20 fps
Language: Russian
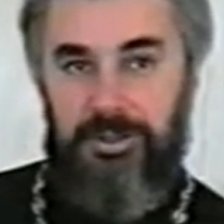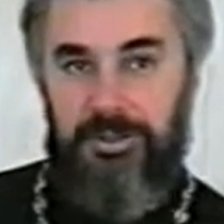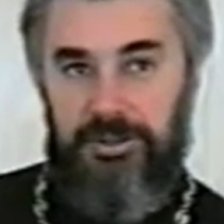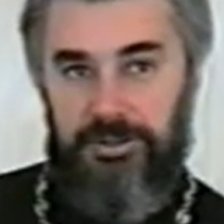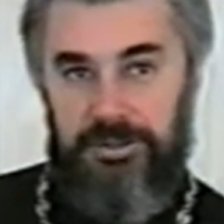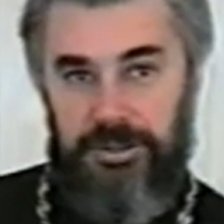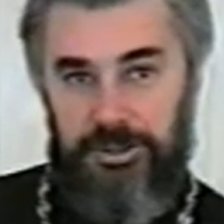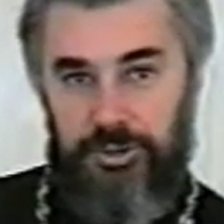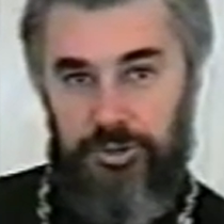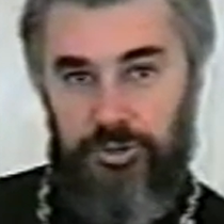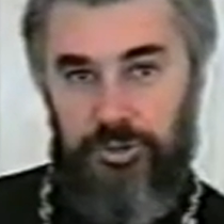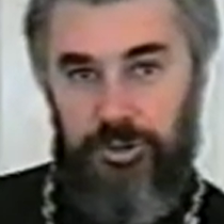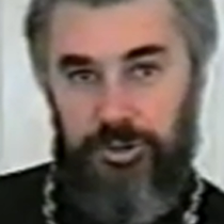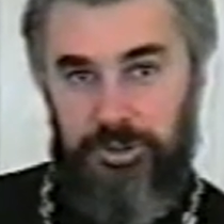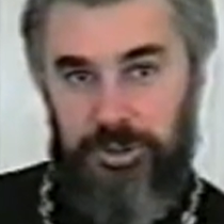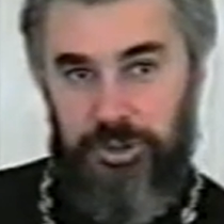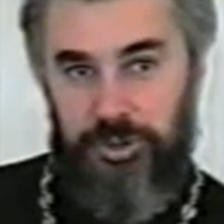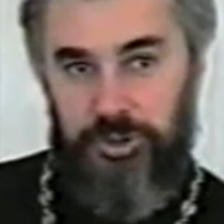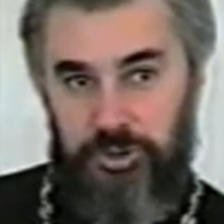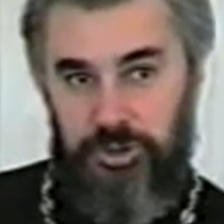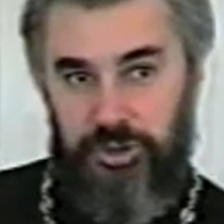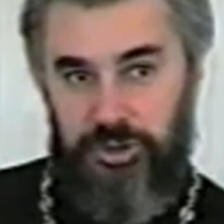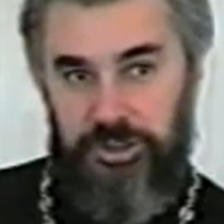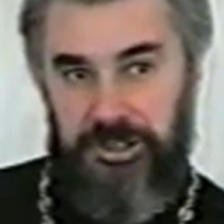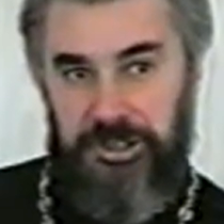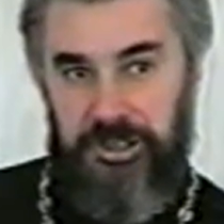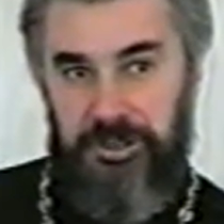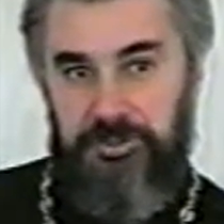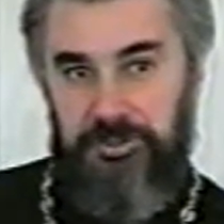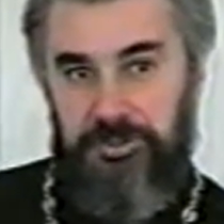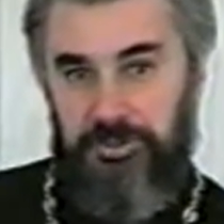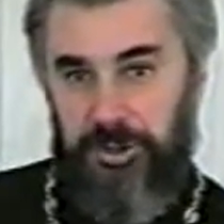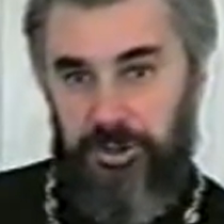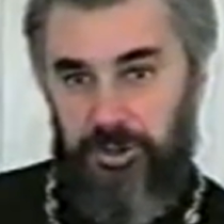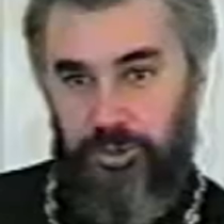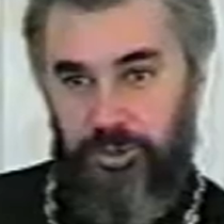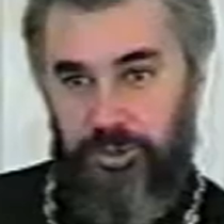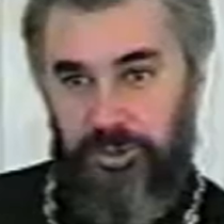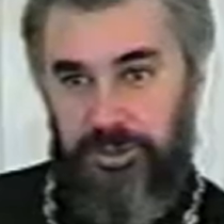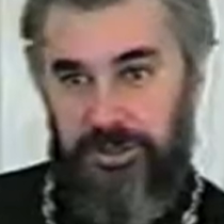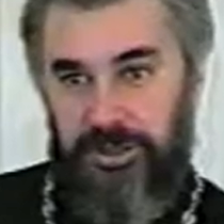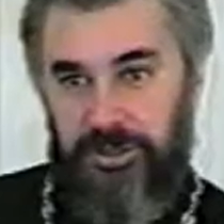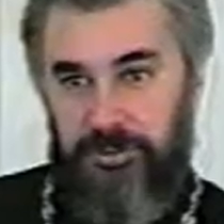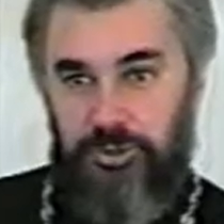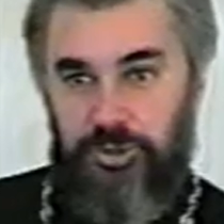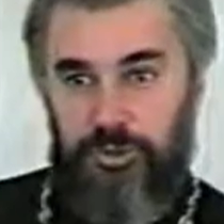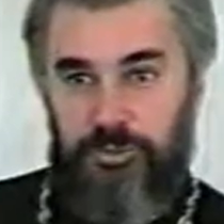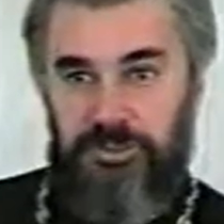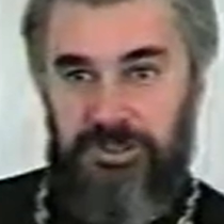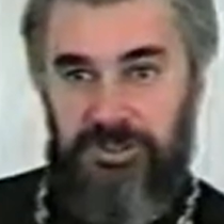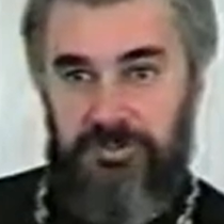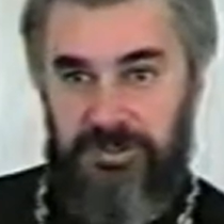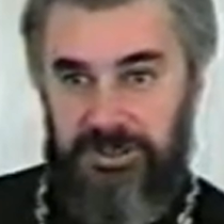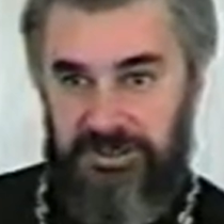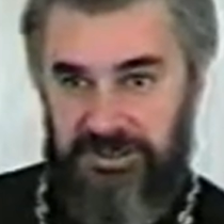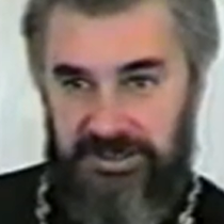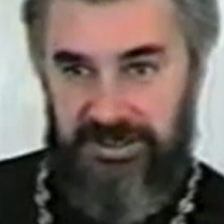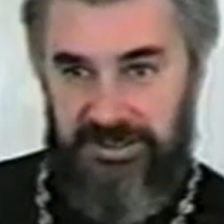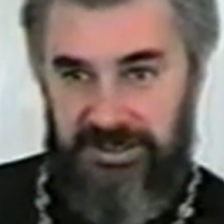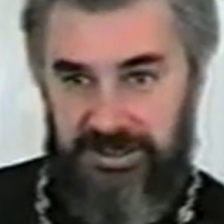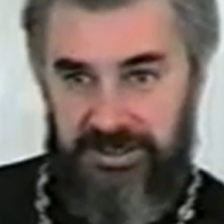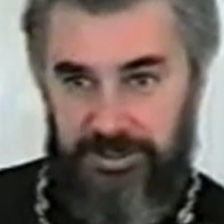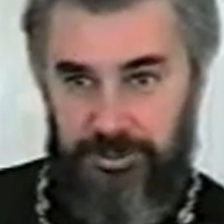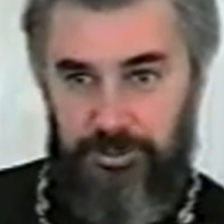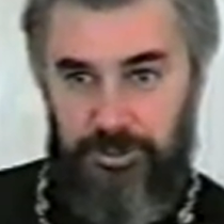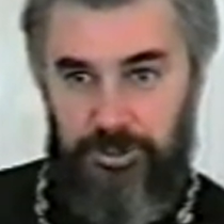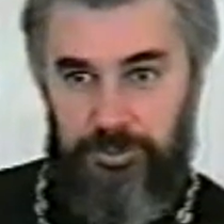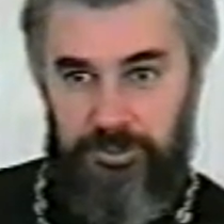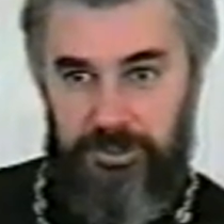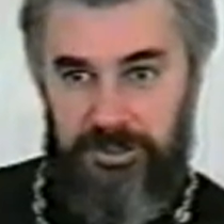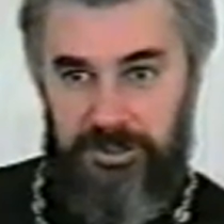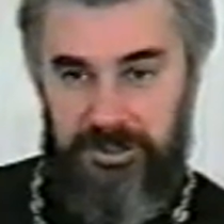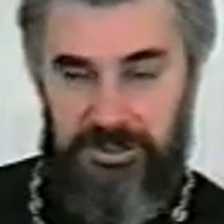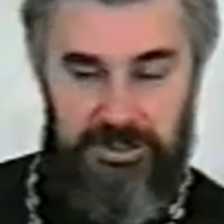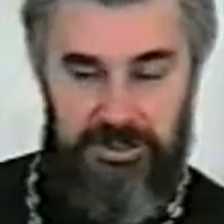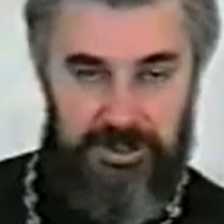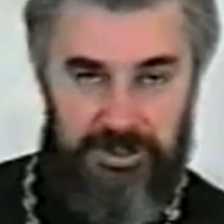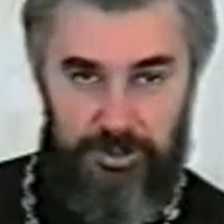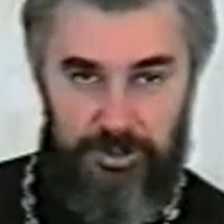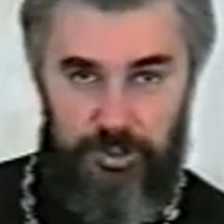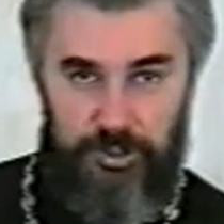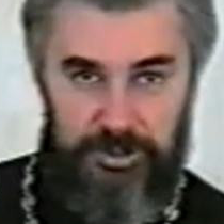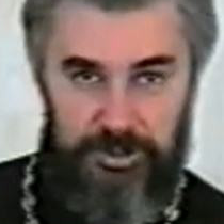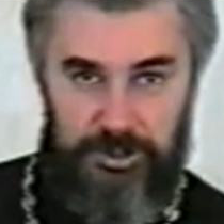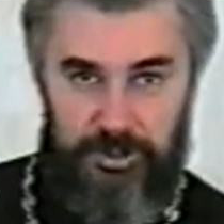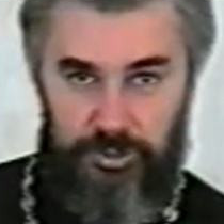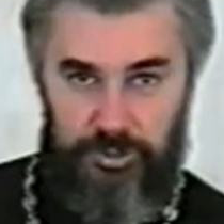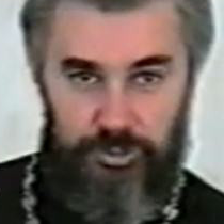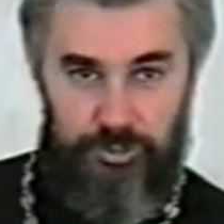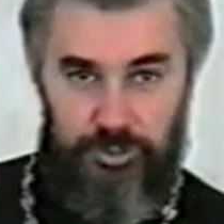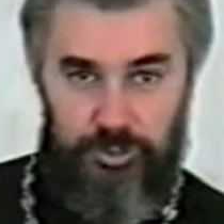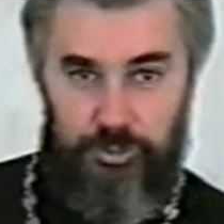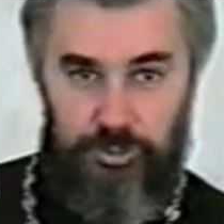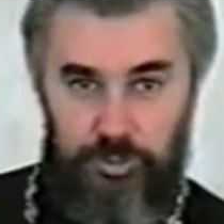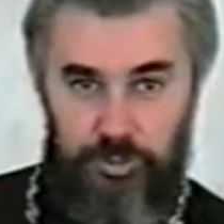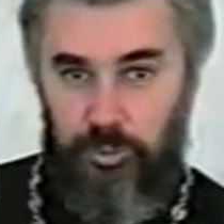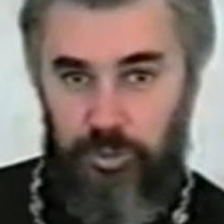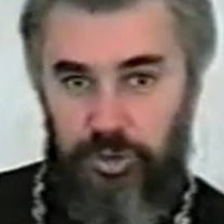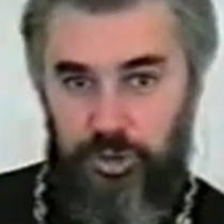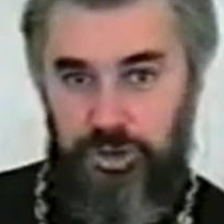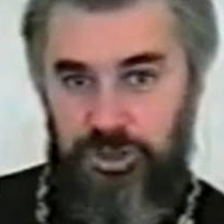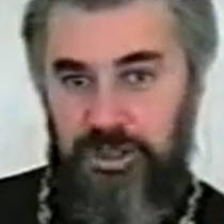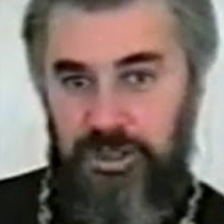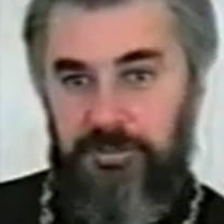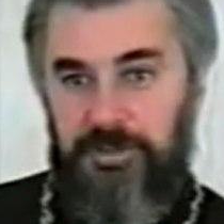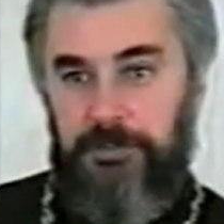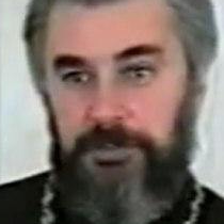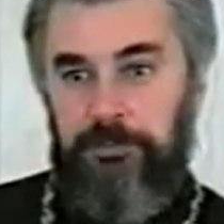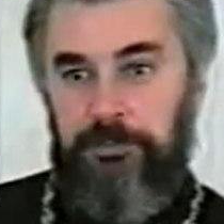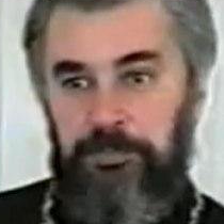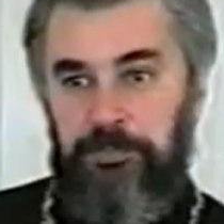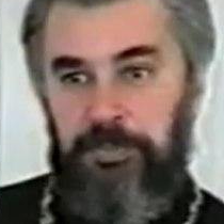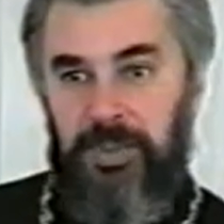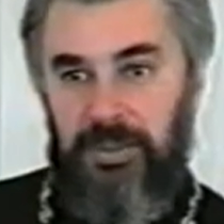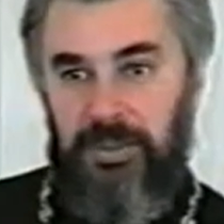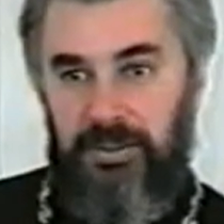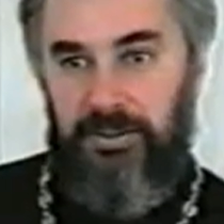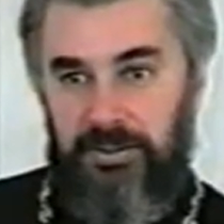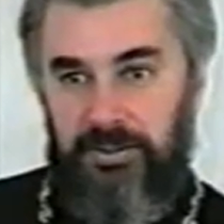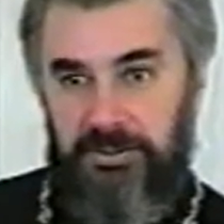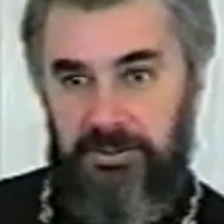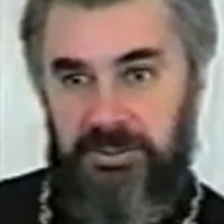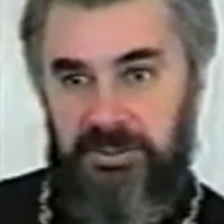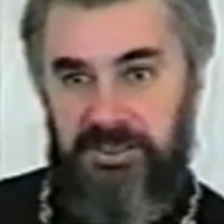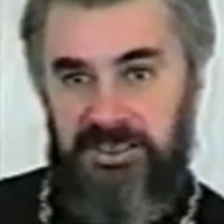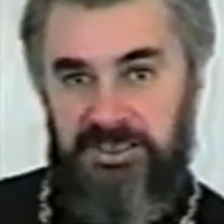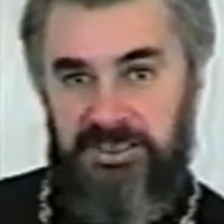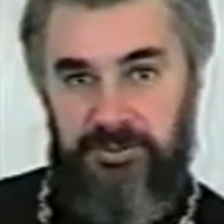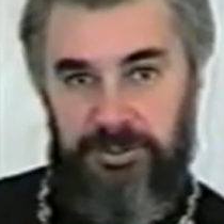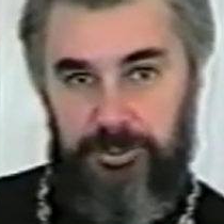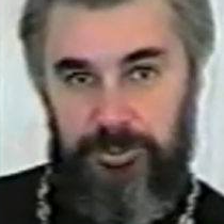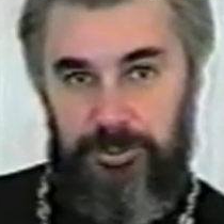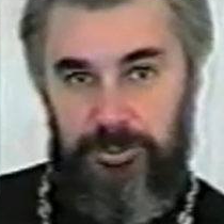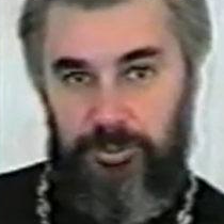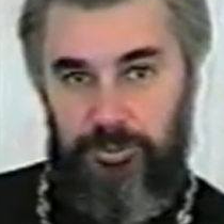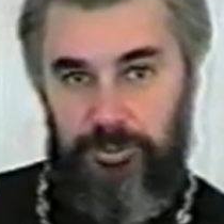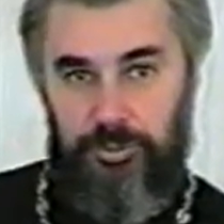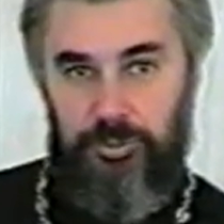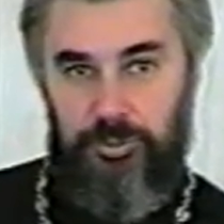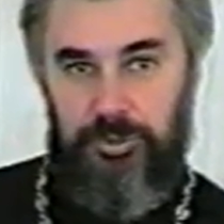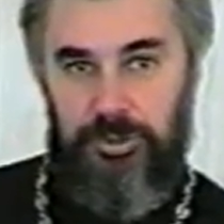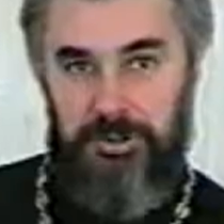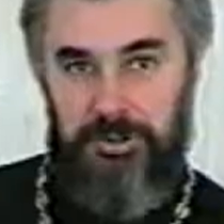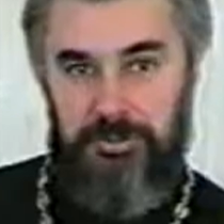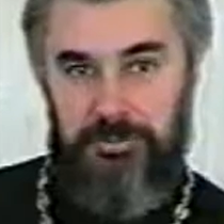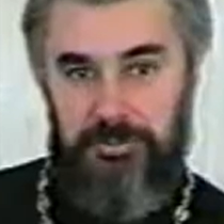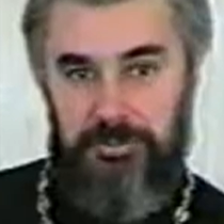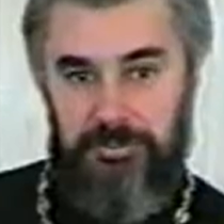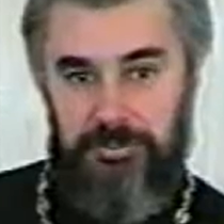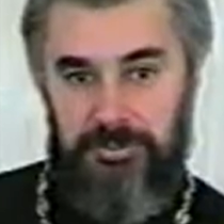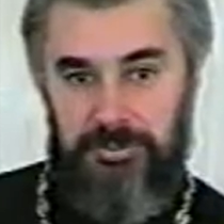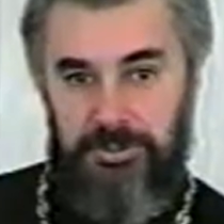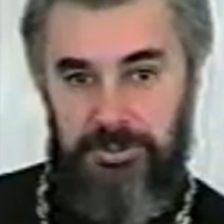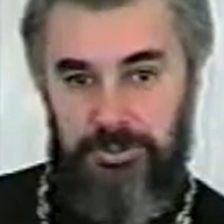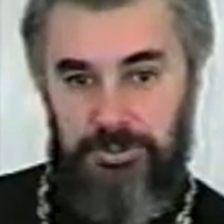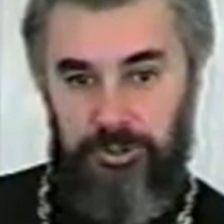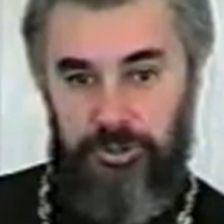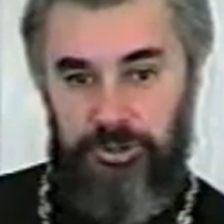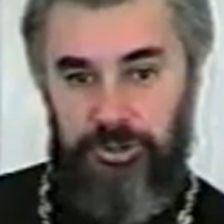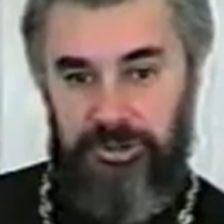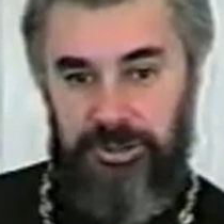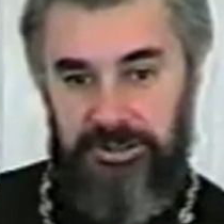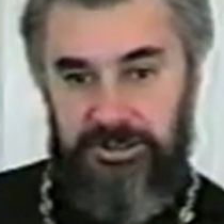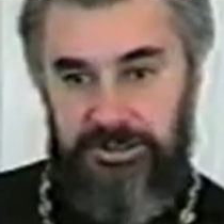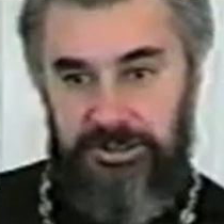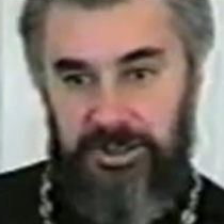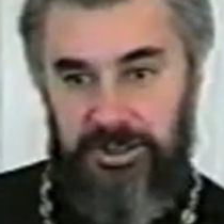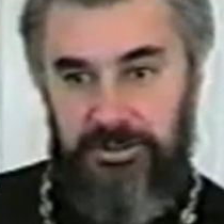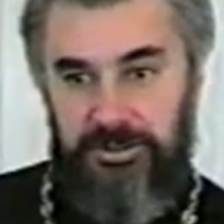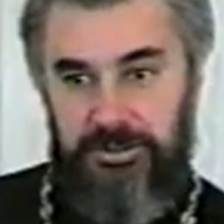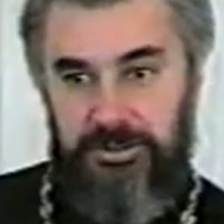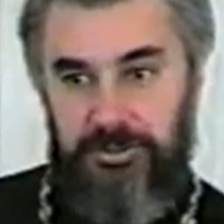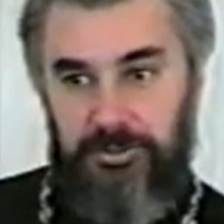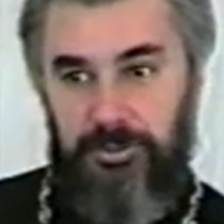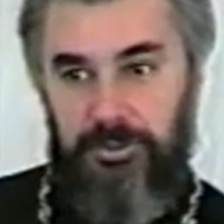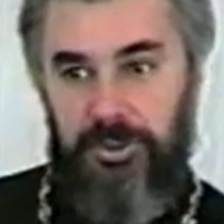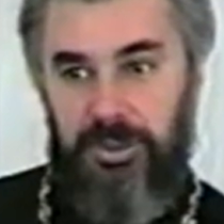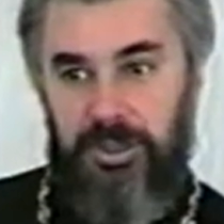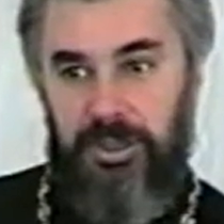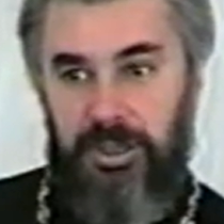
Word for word: а что они ощущают. Спрашиваю не для того, чтобы себе статистику иметь, я это хорошо знаю, что это любой человек э, действия Святого Духа э, ощущает с радостью,